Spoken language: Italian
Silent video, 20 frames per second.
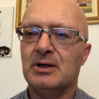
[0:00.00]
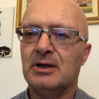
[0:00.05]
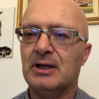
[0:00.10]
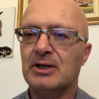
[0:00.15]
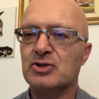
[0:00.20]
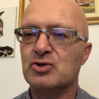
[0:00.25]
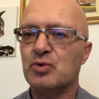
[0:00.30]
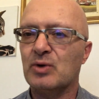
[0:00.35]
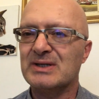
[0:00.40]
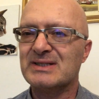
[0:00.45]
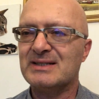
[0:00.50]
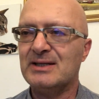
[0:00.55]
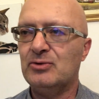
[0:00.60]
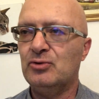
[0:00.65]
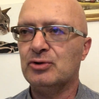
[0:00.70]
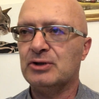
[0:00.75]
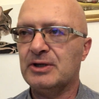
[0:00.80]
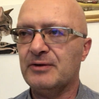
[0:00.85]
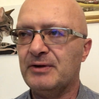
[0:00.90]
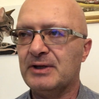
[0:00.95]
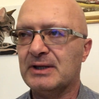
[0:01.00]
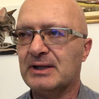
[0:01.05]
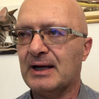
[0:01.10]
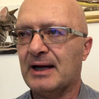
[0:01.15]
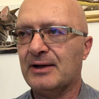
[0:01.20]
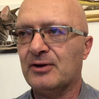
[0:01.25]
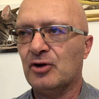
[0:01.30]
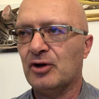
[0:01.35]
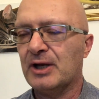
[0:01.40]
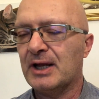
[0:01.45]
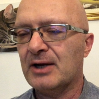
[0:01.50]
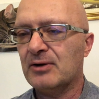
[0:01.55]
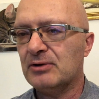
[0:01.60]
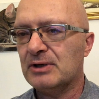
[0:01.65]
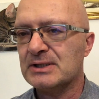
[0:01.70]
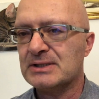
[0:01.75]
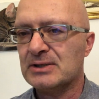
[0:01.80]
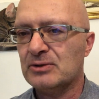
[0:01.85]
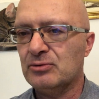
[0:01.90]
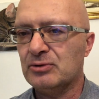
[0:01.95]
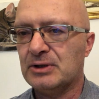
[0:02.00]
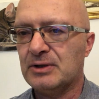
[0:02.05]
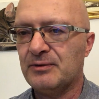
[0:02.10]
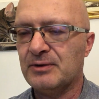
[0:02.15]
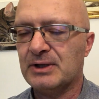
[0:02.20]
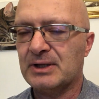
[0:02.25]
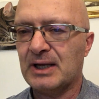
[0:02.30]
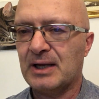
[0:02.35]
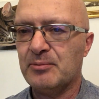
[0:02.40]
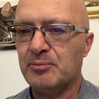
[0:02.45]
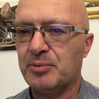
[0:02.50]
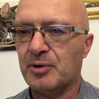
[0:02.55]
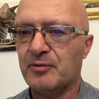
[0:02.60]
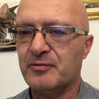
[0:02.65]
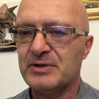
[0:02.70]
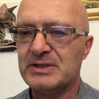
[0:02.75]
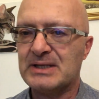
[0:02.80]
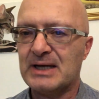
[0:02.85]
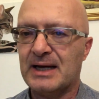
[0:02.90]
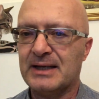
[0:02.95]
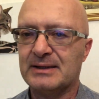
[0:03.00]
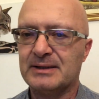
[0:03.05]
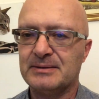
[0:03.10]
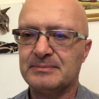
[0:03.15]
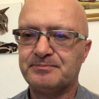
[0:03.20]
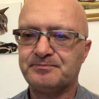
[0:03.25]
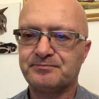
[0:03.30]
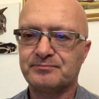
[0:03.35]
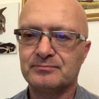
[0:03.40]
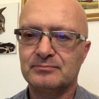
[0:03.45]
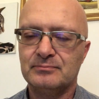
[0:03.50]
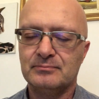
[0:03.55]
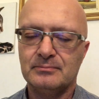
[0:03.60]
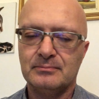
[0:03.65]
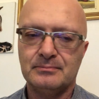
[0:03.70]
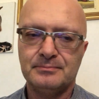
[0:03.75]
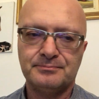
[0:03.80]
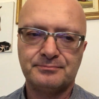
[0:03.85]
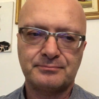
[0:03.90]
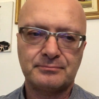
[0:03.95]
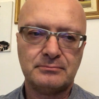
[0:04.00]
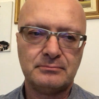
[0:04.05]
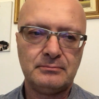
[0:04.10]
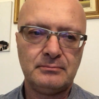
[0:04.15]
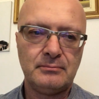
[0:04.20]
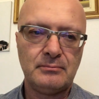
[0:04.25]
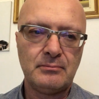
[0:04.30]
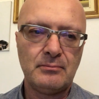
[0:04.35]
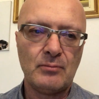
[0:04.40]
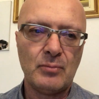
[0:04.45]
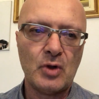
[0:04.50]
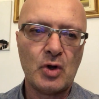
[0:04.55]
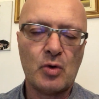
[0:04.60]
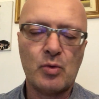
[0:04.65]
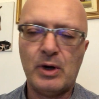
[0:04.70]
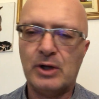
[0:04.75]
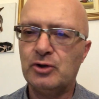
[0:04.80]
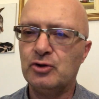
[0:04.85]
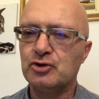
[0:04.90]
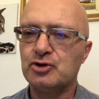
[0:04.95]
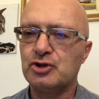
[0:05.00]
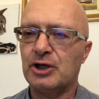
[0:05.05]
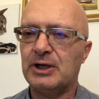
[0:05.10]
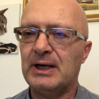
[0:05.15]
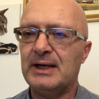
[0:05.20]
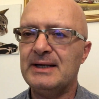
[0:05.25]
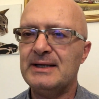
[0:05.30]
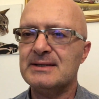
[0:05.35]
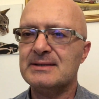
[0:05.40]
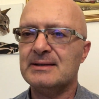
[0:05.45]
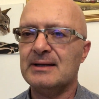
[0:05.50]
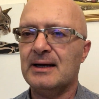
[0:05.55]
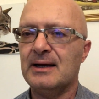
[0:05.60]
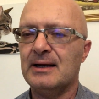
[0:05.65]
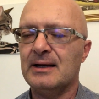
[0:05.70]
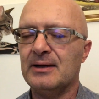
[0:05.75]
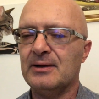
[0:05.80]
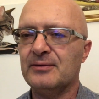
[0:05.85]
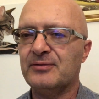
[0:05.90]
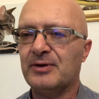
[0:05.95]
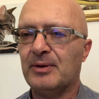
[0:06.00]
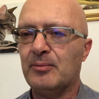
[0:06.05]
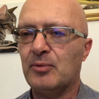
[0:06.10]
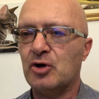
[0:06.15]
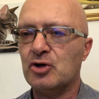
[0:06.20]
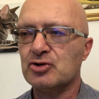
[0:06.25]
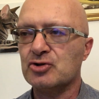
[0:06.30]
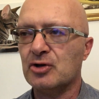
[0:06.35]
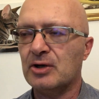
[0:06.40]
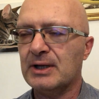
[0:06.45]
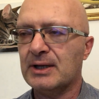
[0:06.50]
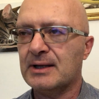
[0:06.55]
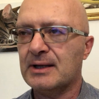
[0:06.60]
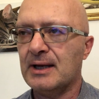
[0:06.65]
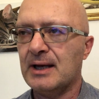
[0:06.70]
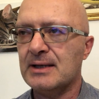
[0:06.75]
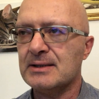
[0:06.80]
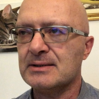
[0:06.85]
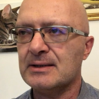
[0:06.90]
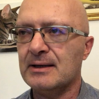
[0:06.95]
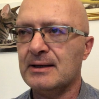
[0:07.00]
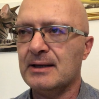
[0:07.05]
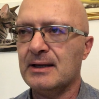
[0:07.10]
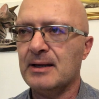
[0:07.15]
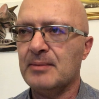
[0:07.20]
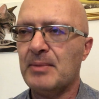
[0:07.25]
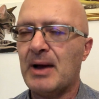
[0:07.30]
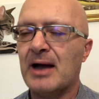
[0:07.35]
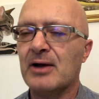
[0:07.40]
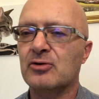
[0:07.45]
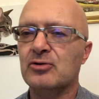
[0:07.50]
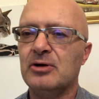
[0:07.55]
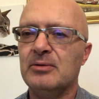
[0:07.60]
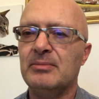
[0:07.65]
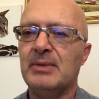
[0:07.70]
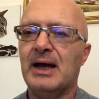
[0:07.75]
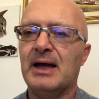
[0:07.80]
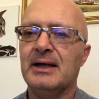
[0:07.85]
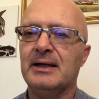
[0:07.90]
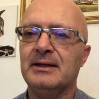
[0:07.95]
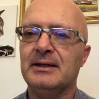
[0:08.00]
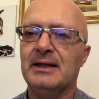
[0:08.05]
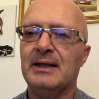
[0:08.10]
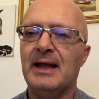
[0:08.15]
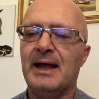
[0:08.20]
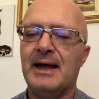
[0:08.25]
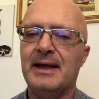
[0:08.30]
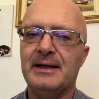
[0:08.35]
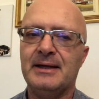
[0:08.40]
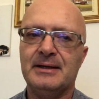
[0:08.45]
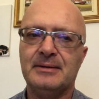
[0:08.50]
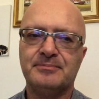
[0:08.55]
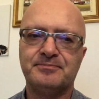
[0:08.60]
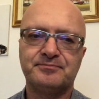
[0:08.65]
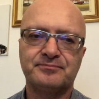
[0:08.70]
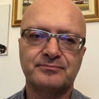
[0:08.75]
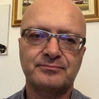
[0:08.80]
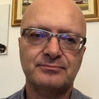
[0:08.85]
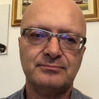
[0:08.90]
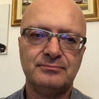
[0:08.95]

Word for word: la sua seduttività, non era una seduttività improvvisata. Quando un giornalista famoso le chiese, ma come mai di lei